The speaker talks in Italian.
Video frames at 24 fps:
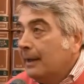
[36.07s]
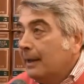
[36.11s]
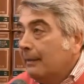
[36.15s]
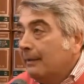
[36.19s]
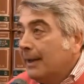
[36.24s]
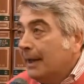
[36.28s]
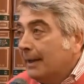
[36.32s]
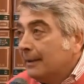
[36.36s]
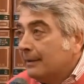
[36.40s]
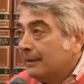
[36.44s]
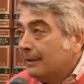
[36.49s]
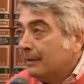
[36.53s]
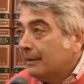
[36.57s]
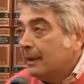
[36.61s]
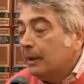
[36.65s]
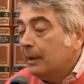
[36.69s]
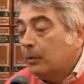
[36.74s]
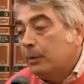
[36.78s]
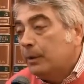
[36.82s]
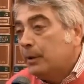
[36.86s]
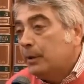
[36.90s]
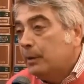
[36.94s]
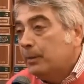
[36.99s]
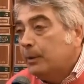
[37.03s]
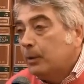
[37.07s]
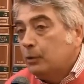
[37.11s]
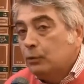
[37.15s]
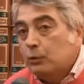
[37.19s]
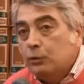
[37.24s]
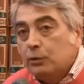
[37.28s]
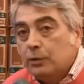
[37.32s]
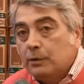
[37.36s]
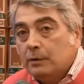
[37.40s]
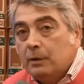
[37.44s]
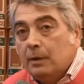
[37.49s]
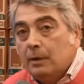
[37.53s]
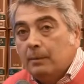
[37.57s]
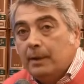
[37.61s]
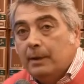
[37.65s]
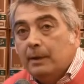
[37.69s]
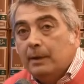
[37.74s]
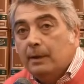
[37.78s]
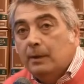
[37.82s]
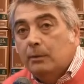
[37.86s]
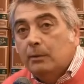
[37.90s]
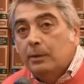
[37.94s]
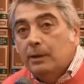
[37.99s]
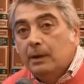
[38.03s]
avanti e quindi poi
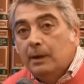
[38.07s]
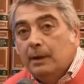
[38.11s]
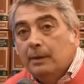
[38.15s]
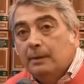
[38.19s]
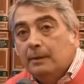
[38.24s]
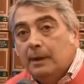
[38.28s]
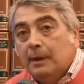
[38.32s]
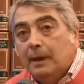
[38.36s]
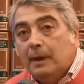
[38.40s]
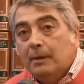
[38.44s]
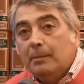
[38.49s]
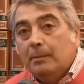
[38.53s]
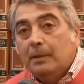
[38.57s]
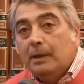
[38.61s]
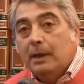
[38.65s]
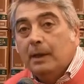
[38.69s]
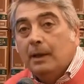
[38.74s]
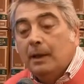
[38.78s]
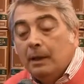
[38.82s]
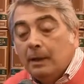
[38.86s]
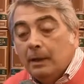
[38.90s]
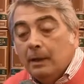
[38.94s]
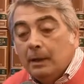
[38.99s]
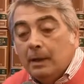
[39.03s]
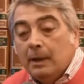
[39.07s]
successivamente quindi a termine